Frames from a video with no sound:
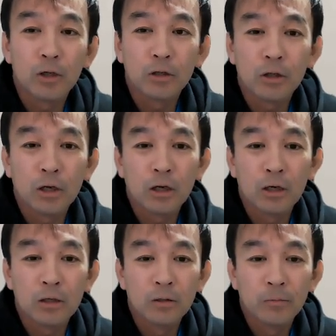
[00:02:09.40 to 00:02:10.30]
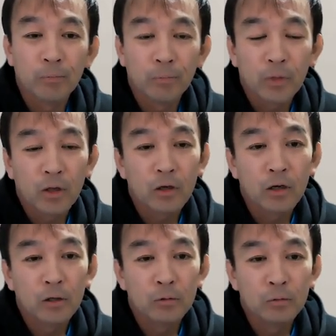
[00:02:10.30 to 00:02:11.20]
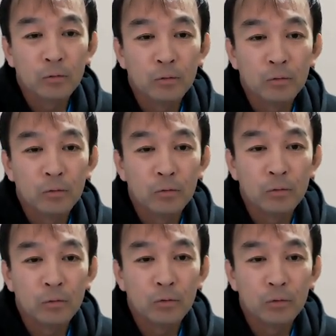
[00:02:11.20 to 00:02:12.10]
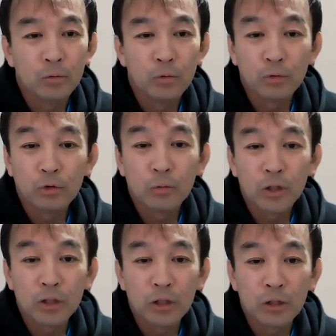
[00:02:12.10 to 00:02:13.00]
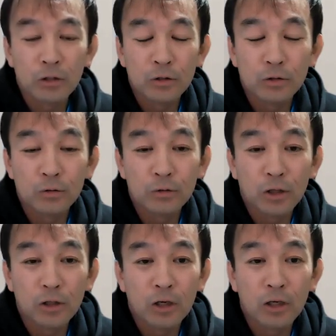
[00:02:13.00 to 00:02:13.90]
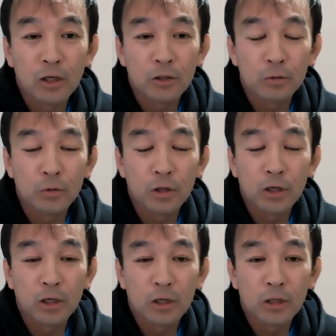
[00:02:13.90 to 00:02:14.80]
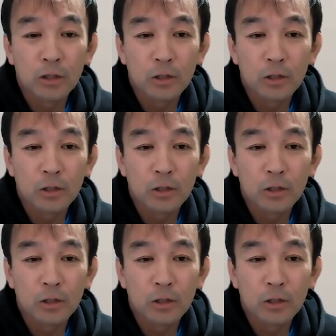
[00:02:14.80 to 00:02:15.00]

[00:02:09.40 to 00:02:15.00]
ただ、どこまで続けたらそれが、